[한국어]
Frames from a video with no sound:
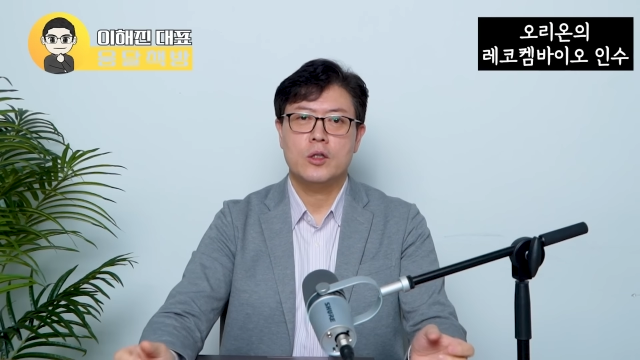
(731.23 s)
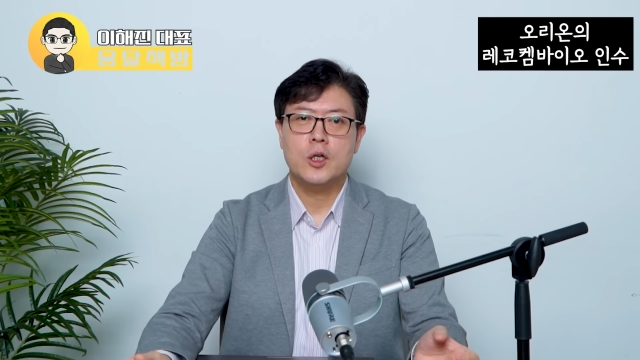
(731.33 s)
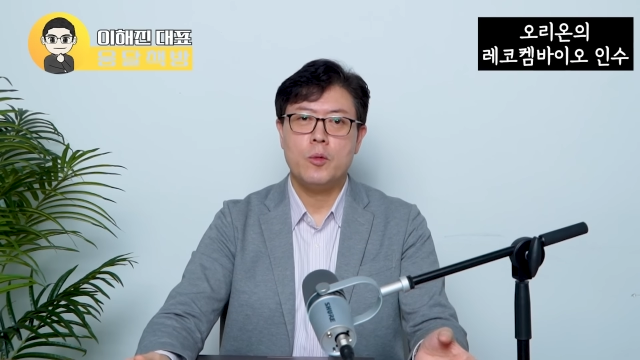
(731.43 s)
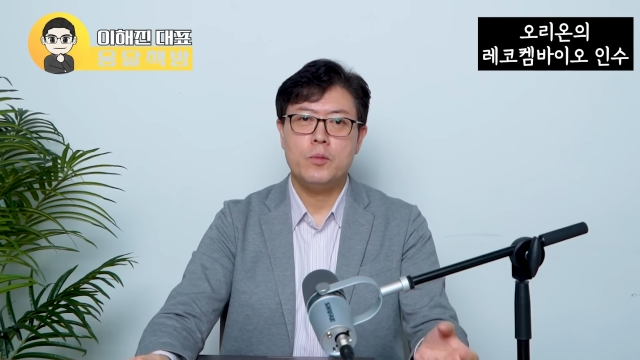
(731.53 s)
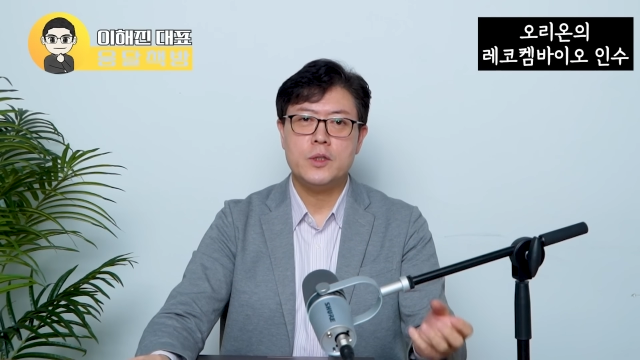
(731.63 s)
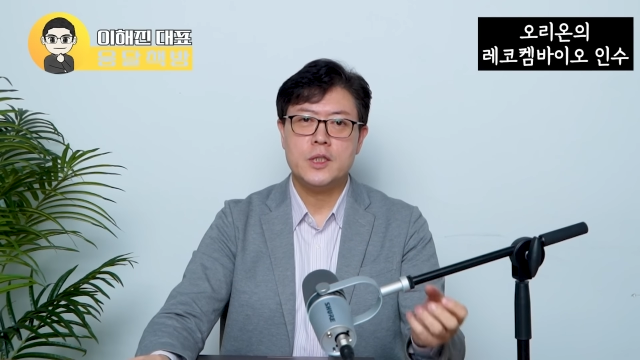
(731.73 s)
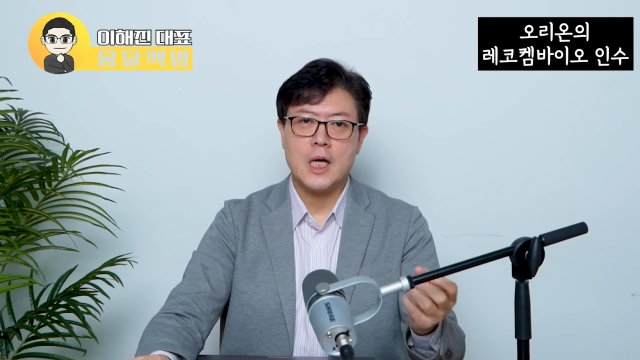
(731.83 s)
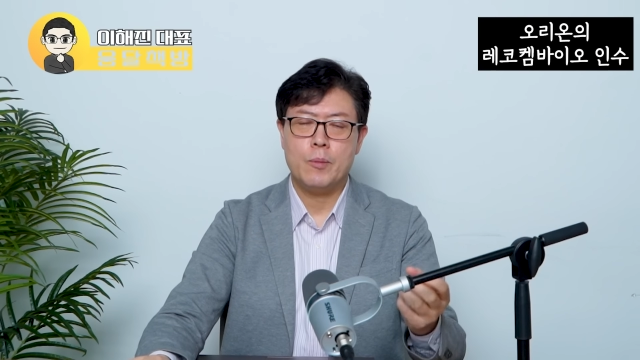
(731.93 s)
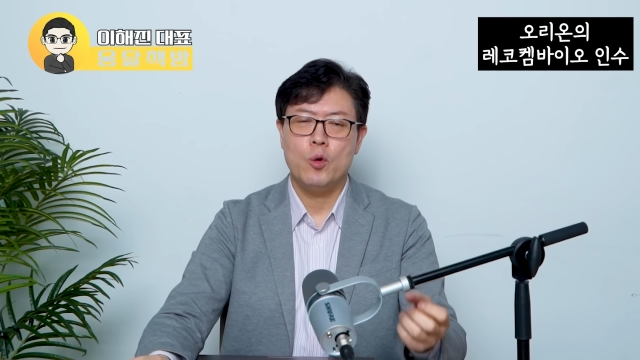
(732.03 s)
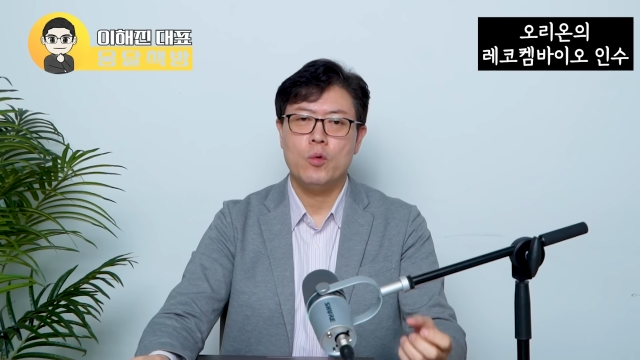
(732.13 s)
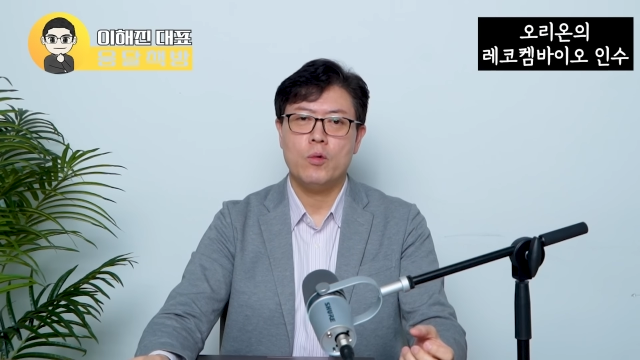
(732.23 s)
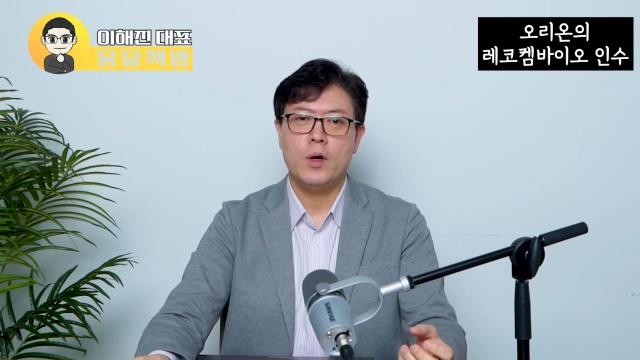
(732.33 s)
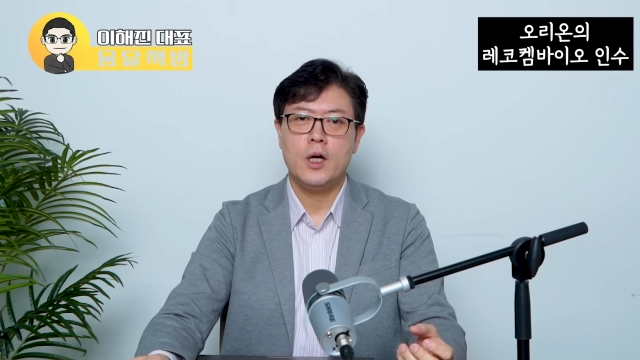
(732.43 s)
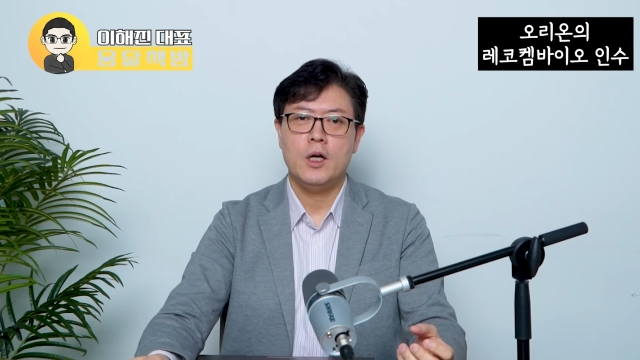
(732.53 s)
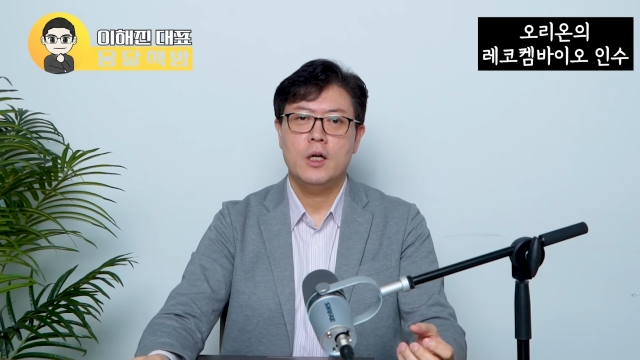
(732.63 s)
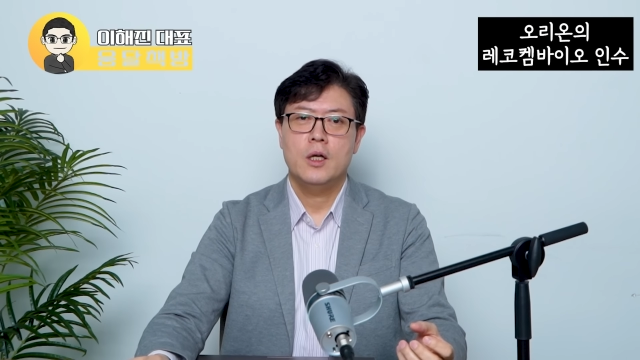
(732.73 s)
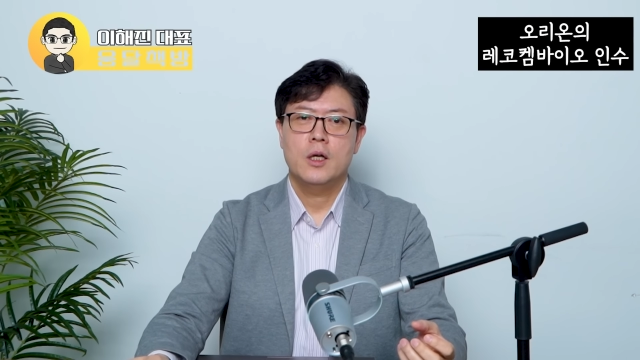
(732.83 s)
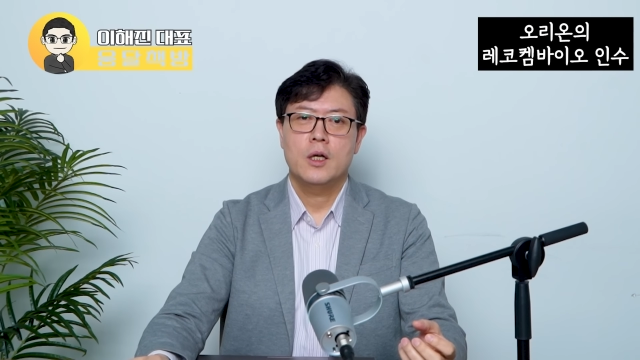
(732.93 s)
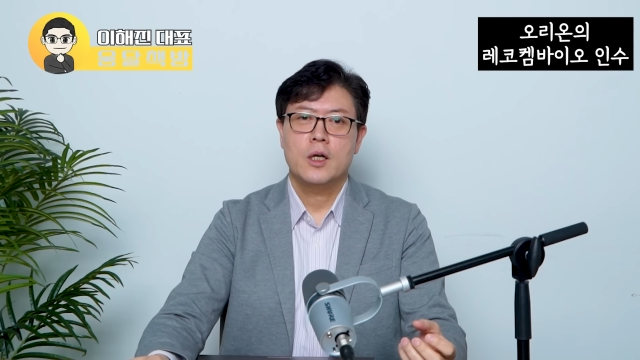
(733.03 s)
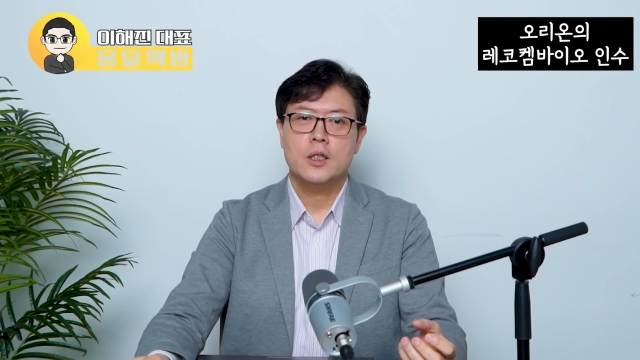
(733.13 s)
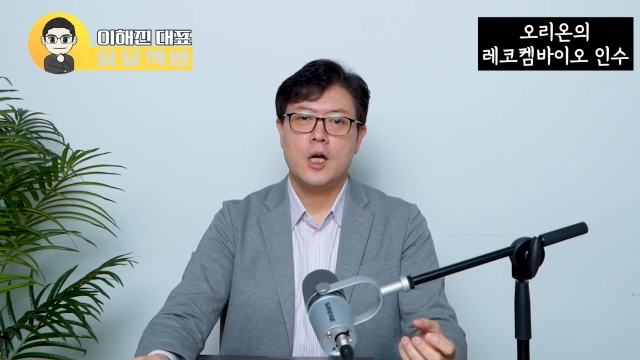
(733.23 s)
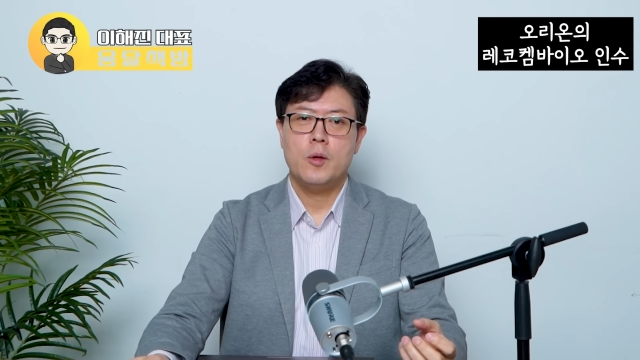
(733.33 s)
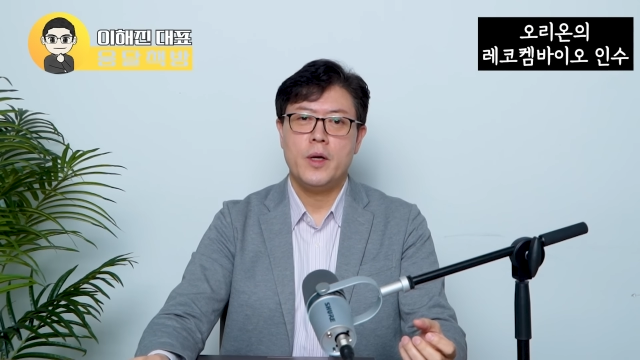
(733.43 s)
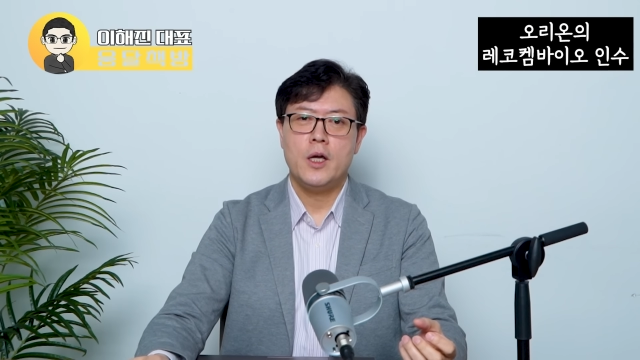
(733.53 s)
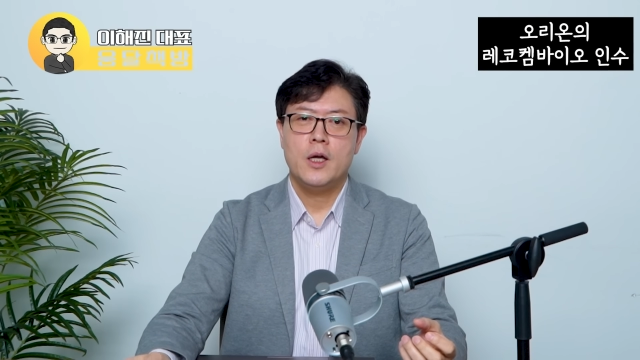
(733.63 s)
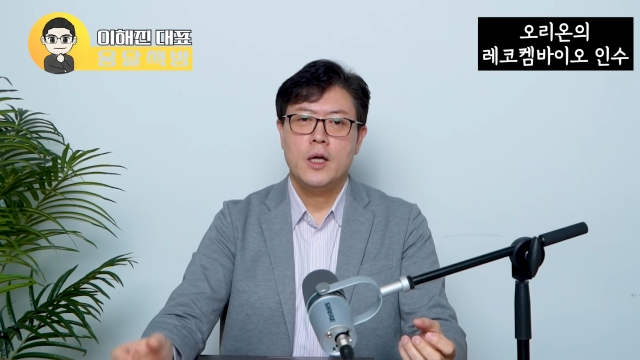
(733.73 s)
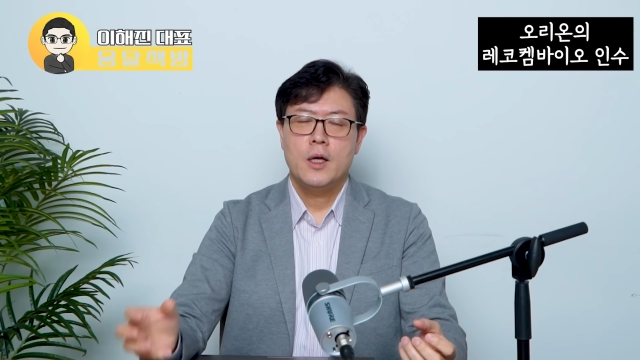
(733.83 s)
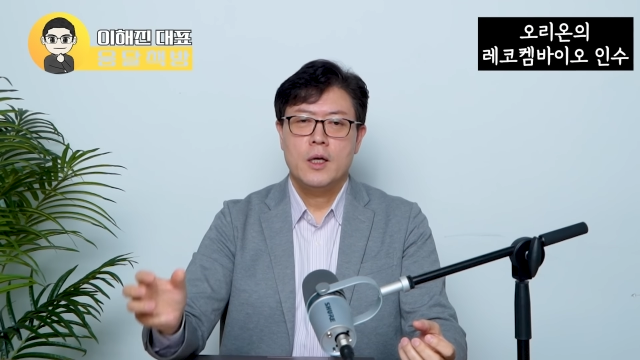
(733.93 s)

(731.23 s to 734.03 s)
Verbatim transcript: 어떻게 보면 자본과 그 다음에